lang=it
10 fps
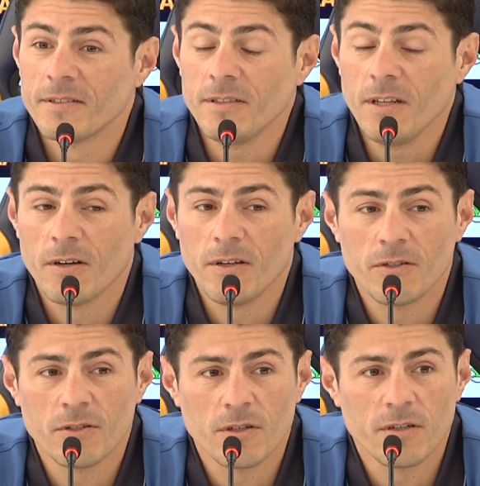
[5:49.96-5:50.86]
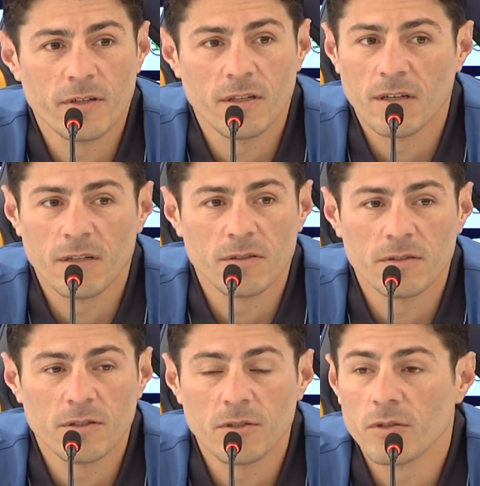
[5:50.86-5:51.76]
No, io ti dico la verità, non ho
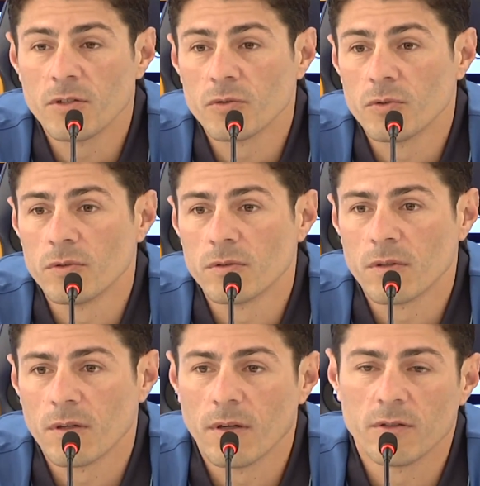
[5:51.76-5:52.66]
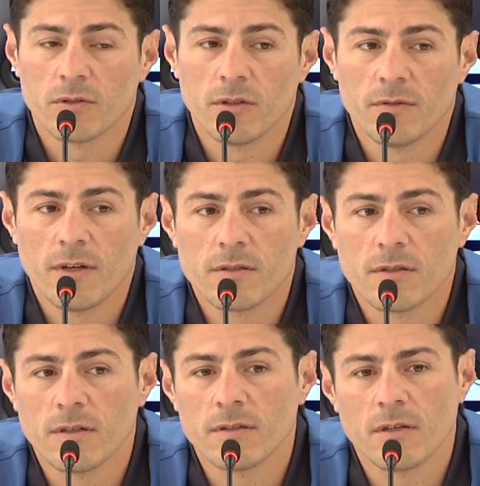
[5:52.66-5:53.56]
sentito nessuno. Io sono arrivato,
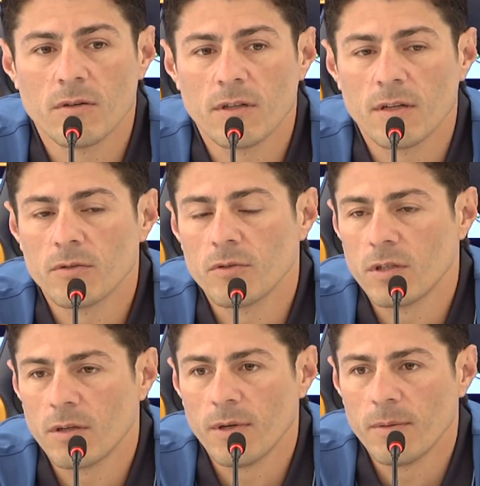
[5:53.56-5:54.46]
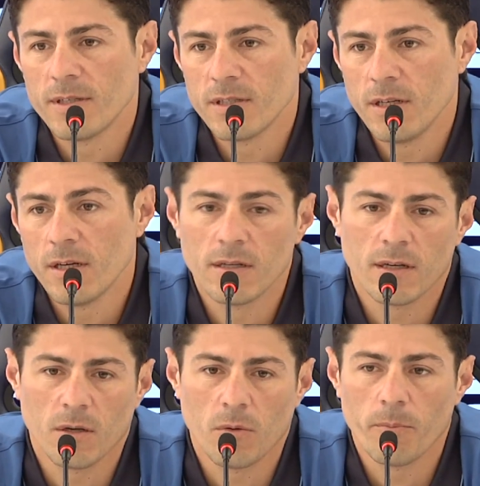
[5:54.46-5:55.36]
ho salutato tutti quelli brasiliani,
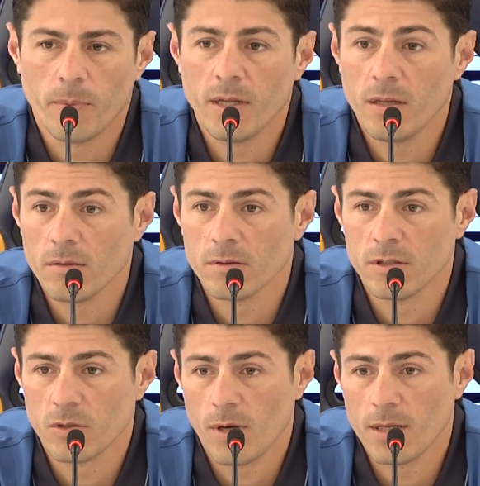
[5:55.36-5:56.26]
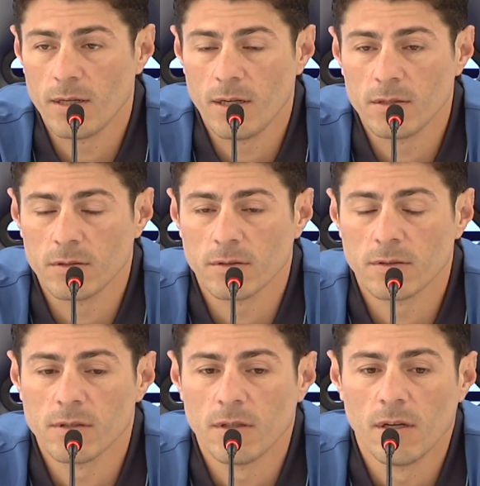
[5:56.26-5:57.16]
anche compagno di squadra adesso.
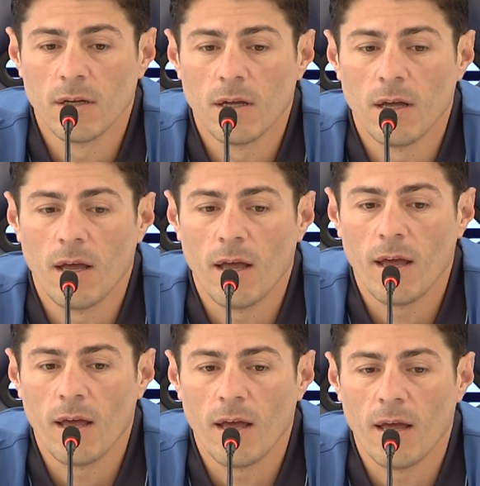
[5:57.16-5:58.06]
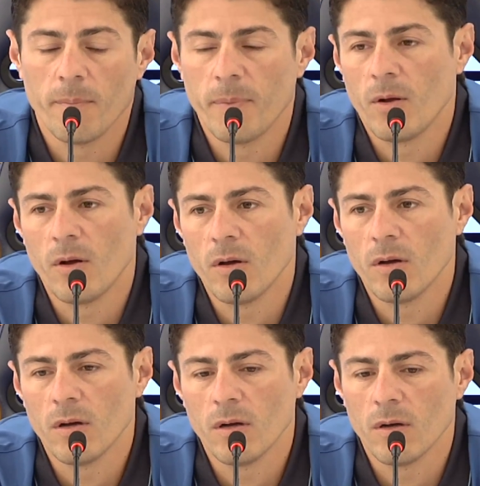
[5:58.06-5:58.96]
Eh,
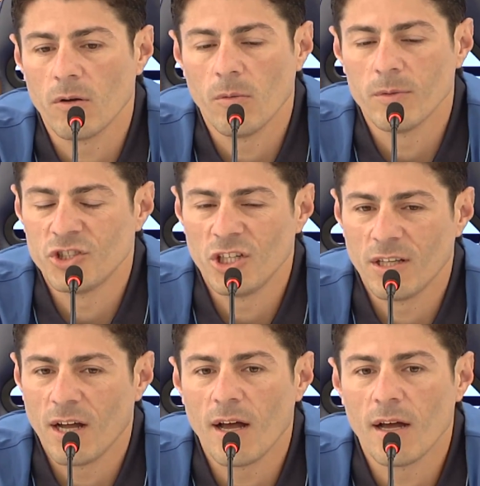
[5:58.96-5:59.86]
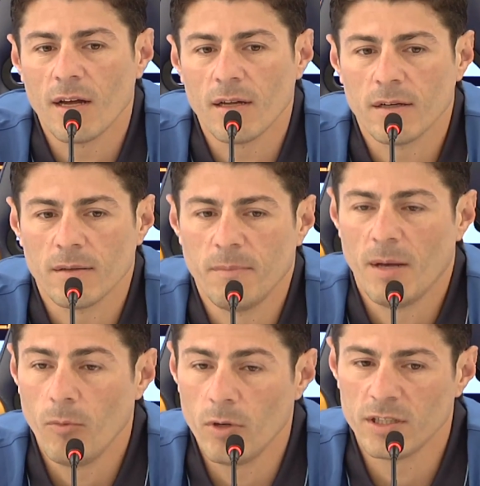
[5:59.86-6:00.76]
però come città,
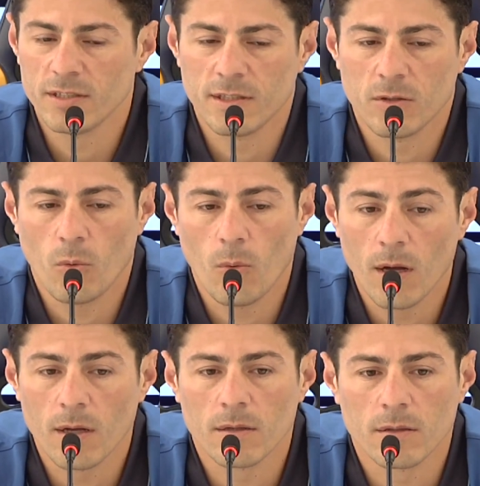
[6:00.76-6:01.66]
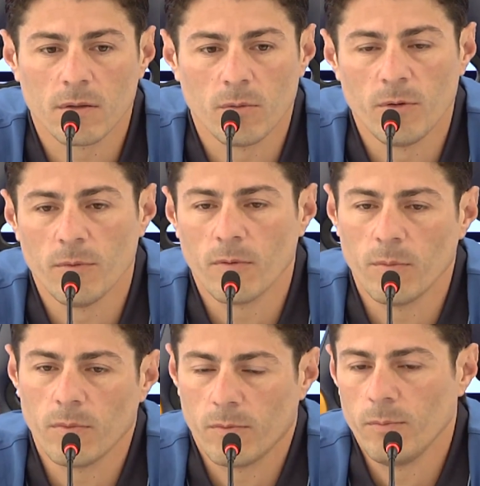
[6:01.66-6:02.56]
mia moglie è stata qua, con mio,
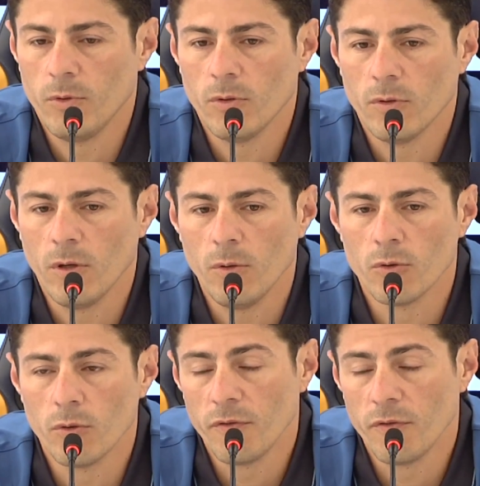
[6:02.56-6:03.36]
con mio, io ho due